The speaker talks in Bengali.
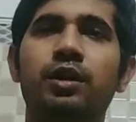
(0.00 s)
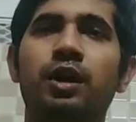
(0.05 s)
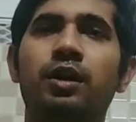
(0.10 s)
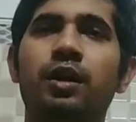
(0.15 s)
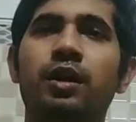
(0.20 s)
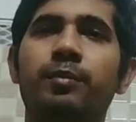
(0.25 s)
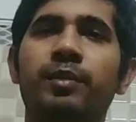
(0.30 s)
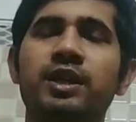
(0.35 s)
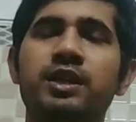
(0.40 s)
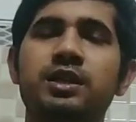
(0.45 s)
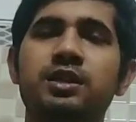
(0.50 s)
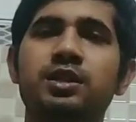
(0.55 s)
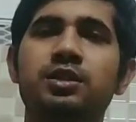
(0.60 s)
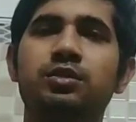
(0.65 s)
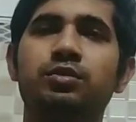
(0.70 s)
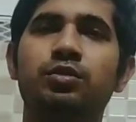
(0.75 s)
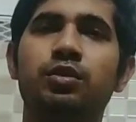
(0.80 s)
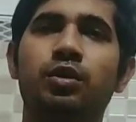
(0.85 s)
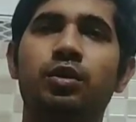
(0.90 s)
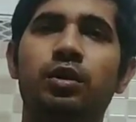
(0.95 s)
কারণ আমরা জানি যে
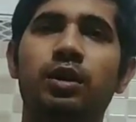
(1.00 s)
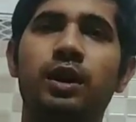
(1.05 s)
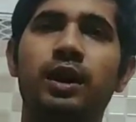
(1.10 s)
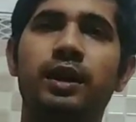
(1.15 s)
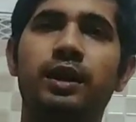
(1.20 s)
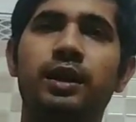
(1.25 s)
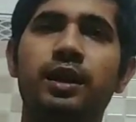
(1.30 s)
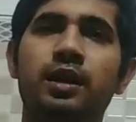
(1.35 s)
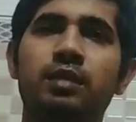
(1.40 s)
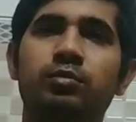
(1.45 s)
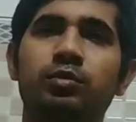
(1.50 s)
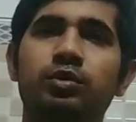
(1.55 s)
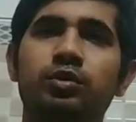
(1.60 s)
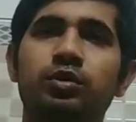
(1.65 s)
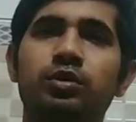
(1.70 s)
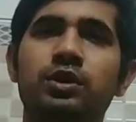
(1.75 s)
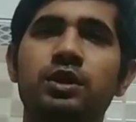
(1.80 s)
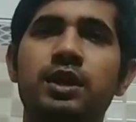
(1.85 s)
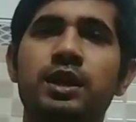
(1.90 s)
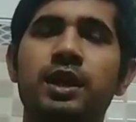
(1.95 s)
কোনো কন্ডাক্টরের মধ্য
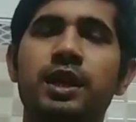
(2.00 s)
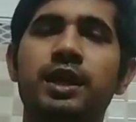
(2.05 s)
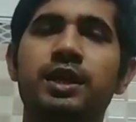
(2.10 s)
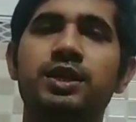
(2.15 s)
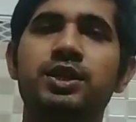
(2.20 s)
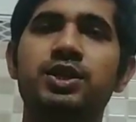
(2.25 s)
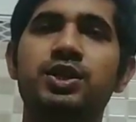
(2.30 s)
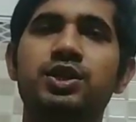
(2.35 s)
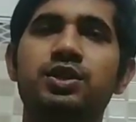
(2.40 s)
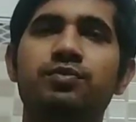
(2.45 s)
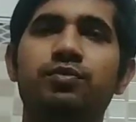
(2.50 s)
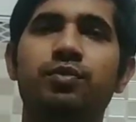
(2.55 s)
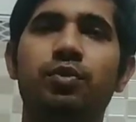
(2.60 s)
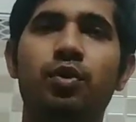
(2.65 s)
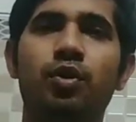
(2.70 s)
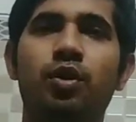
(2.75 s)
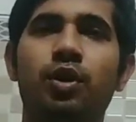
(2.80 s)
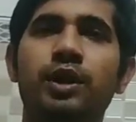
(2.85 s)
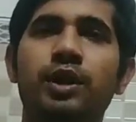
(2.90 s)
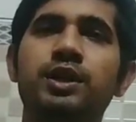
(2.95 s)
দিয়ে ইলেকট্রিসিটি ফ্লো
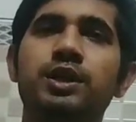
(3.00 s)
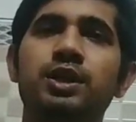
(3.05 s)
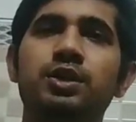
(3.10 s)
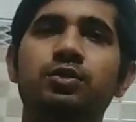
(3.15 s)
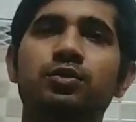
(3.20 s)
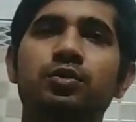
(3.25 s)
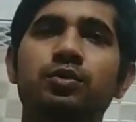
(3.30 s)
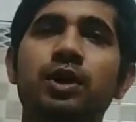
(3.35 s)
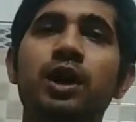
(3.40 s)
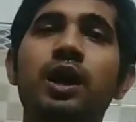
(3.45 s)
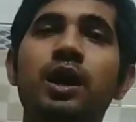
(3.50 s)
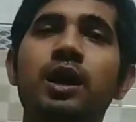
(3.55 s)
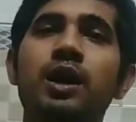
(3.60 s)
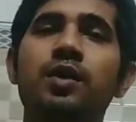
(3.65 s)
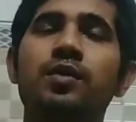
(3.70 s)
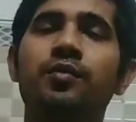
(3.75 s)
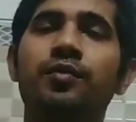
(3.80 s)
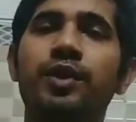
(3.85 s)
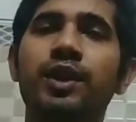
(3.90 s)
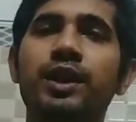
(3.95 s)
হয় ডিউ টু দ্য
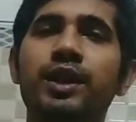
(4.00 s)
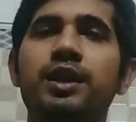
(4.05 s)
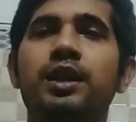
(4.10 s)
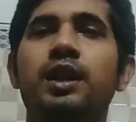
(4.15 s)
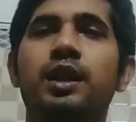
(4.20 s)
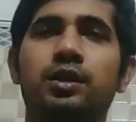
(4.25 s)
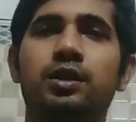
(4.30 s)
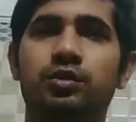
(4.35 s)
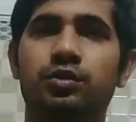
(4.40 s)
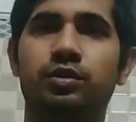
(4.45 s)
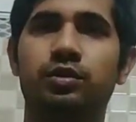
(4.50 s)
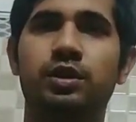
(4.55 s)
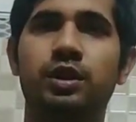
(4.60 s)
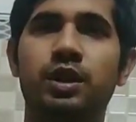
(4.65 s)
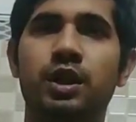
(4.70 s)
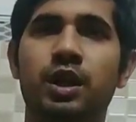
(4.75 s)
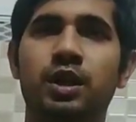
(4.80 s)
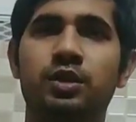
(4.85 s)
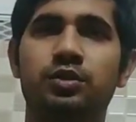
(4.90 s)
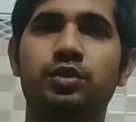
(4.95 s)
ফ্রি ইলেকট্রন
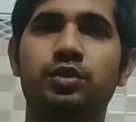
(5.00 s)
সো